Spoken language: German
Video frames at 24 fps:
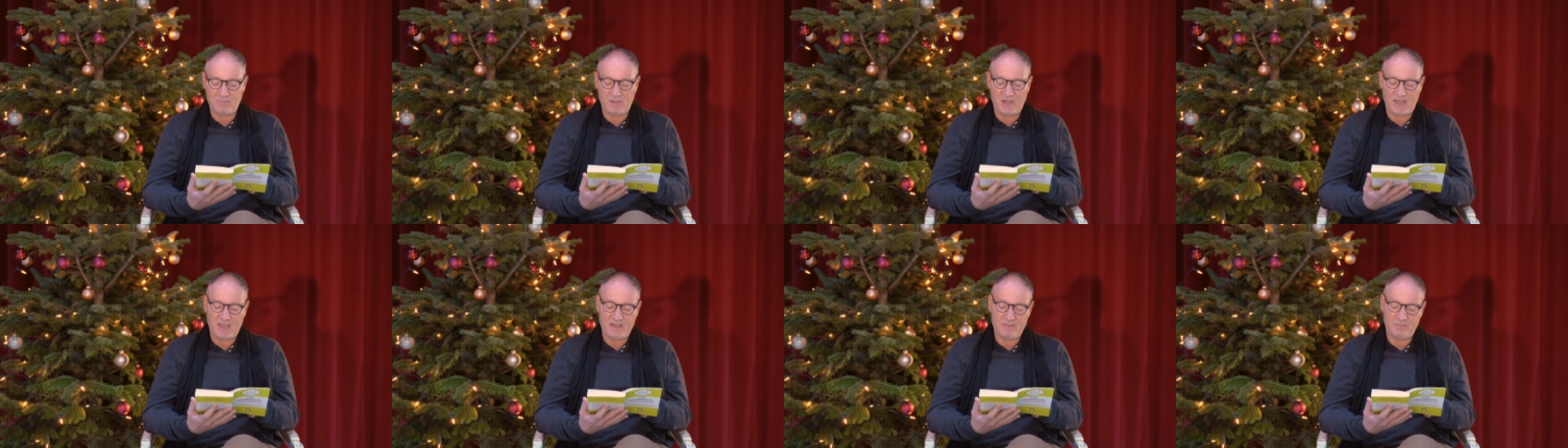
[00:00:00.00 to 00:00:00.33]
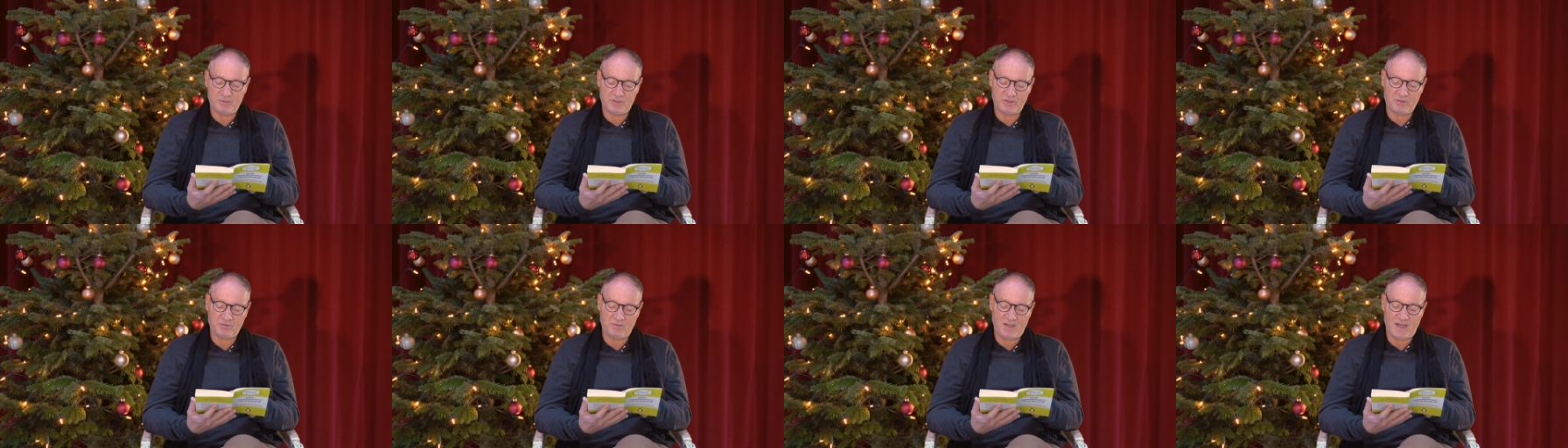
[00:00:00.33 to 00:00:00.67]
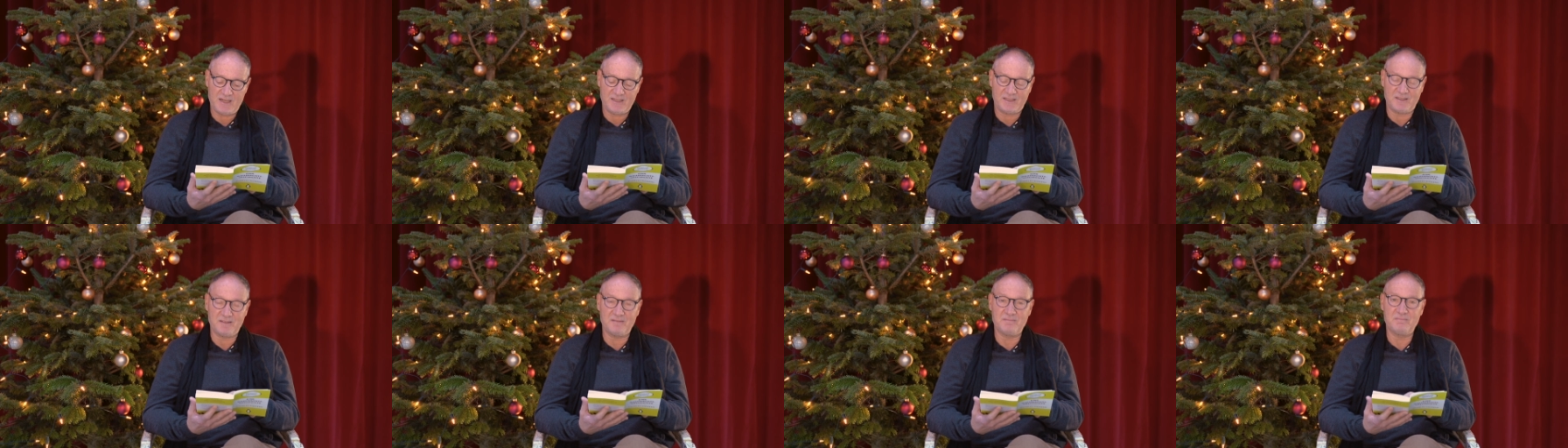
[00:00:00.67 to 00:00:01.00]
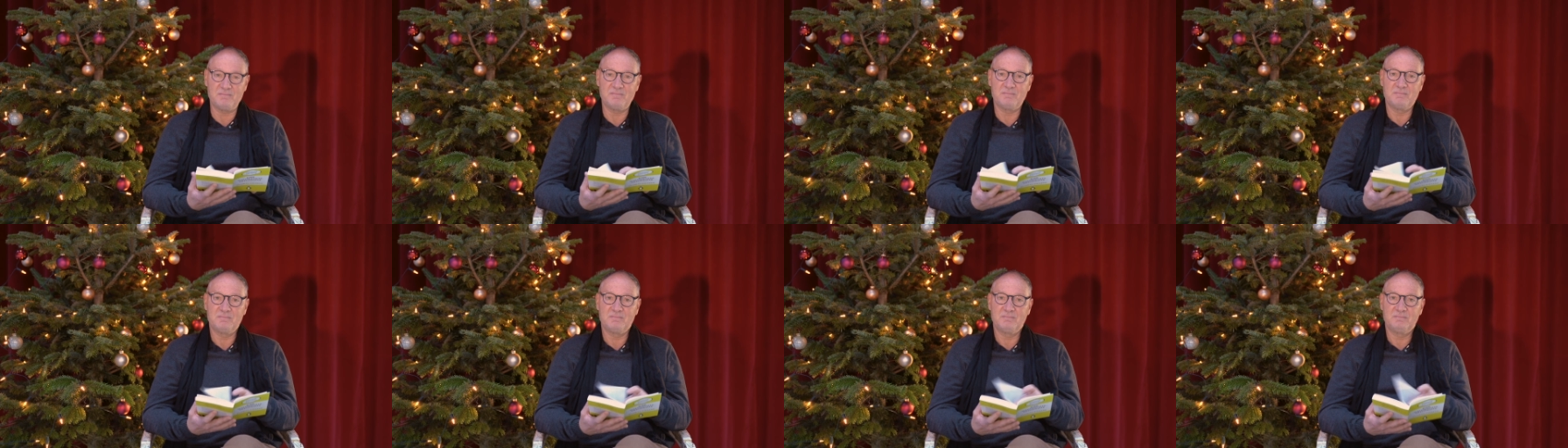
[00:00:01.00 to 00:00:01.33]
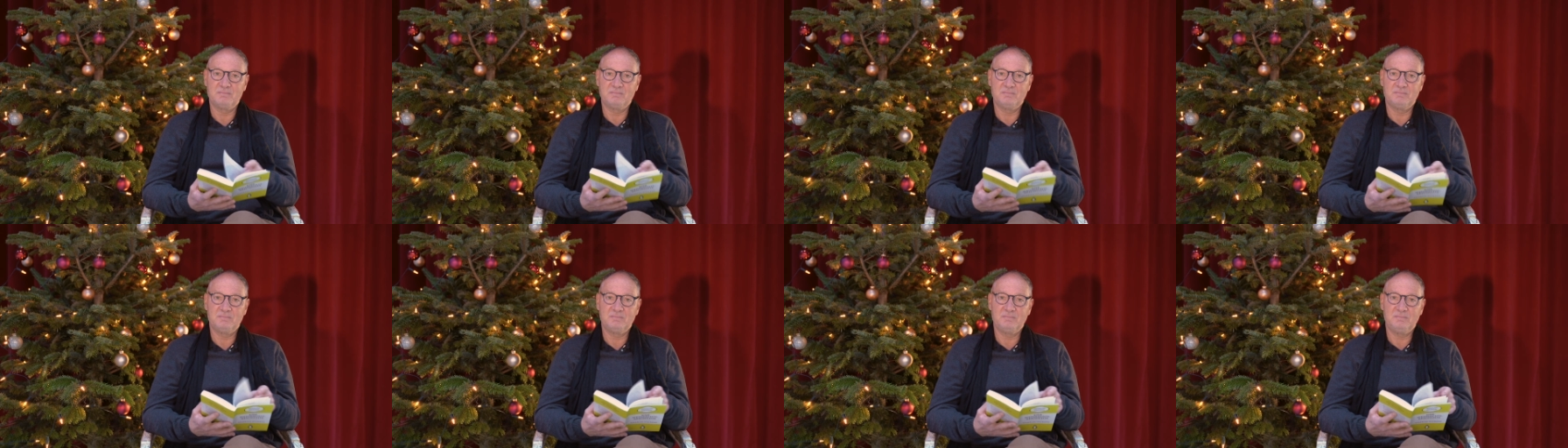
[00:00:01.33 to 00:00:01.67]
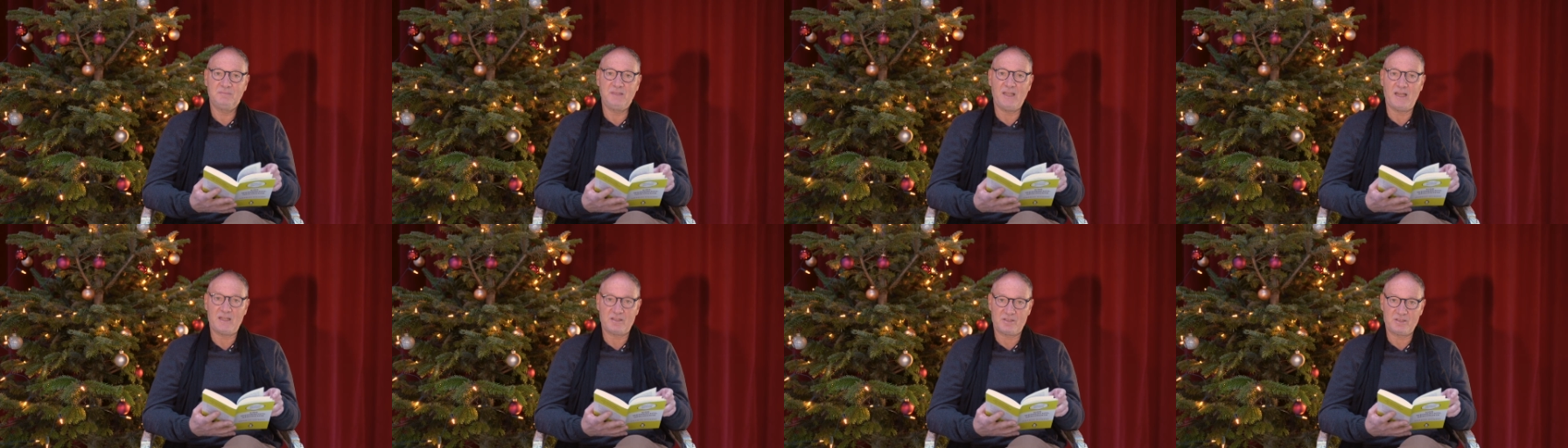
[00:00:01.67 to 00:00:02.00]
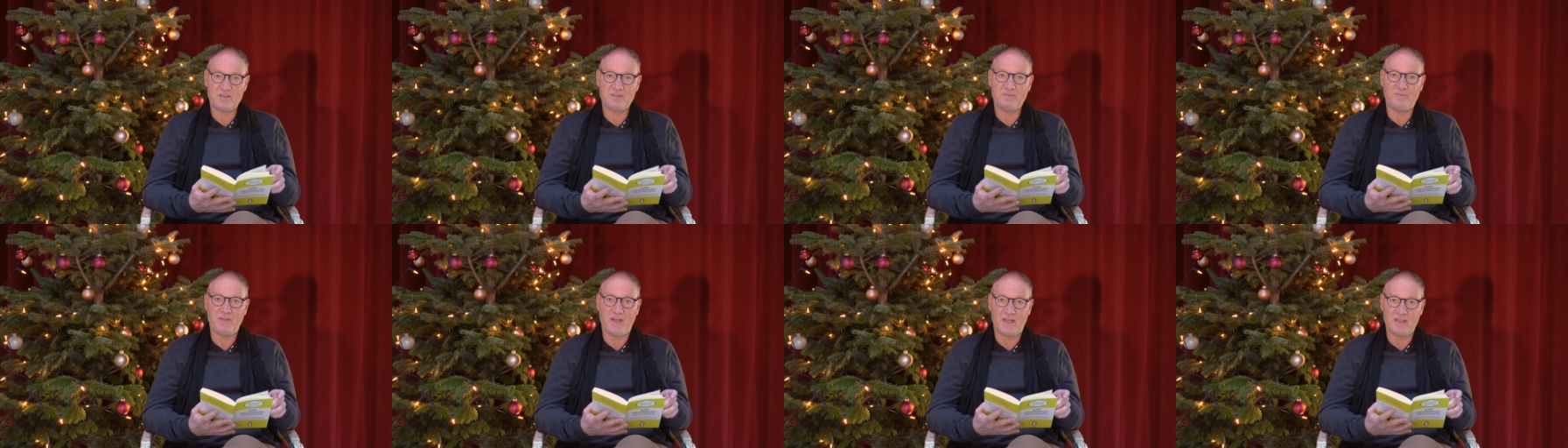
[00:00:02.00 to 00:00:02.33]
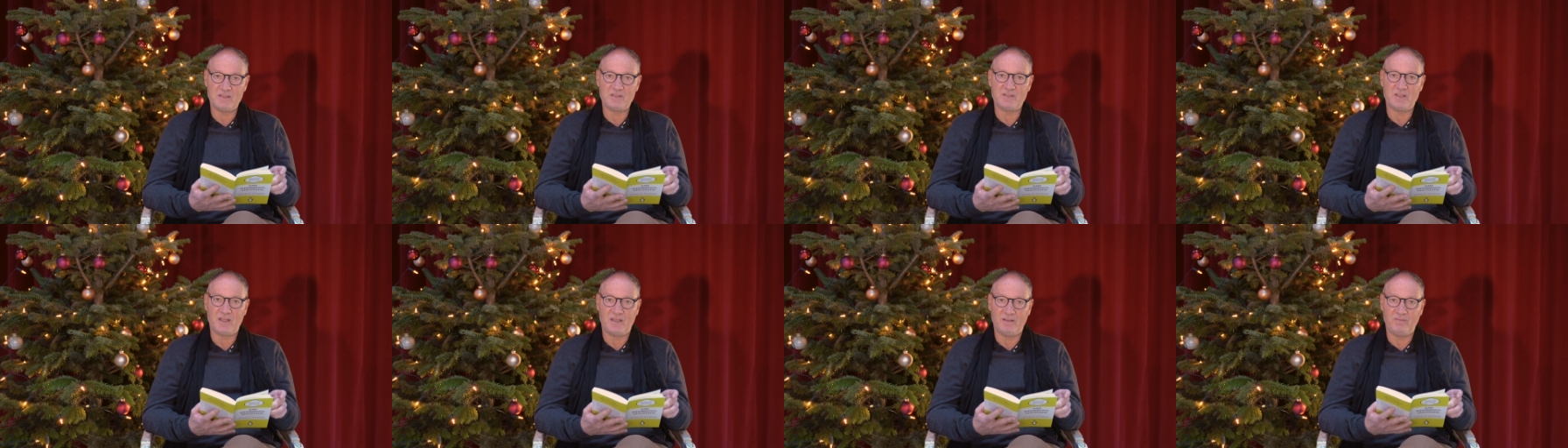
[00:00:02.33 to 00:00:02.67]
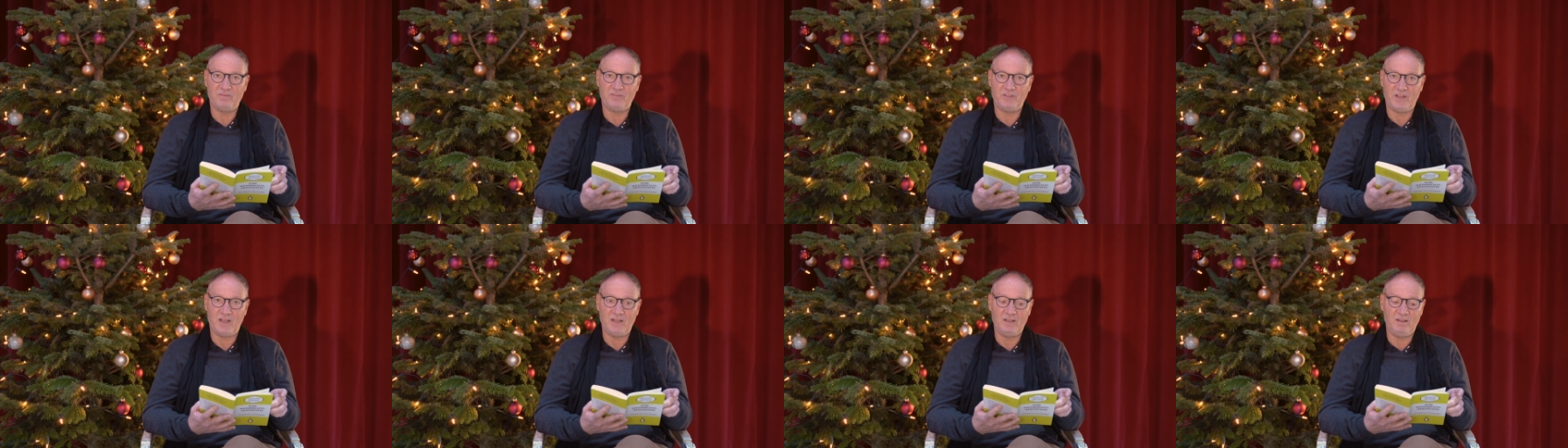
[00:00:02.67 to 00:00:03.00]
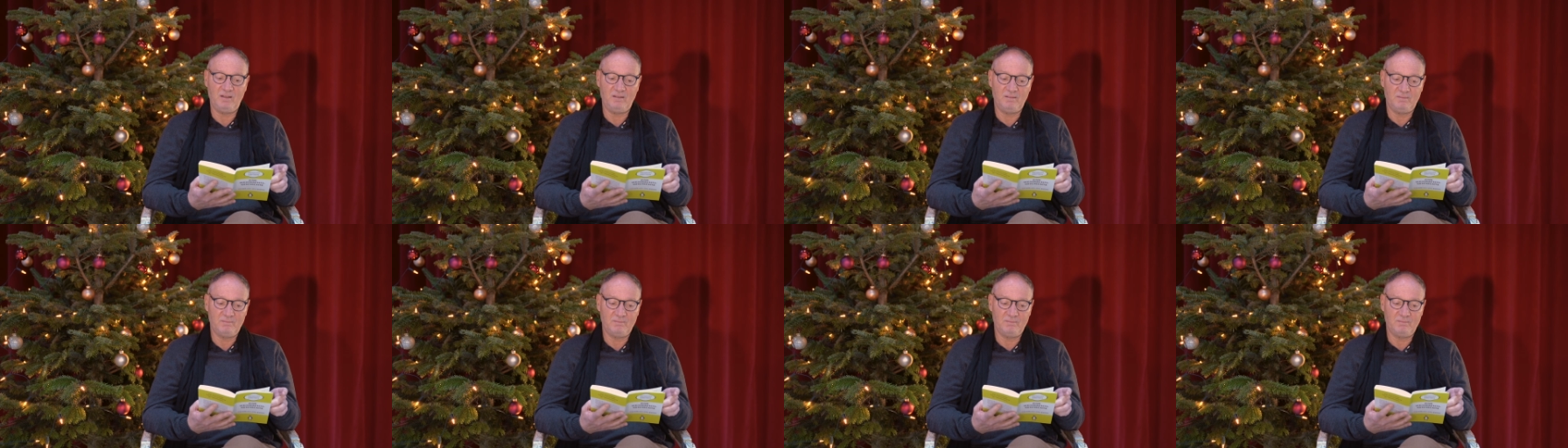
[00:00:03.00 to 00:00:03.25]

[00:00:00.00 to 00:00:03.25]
Leibe zu halten. Das war sein Fall.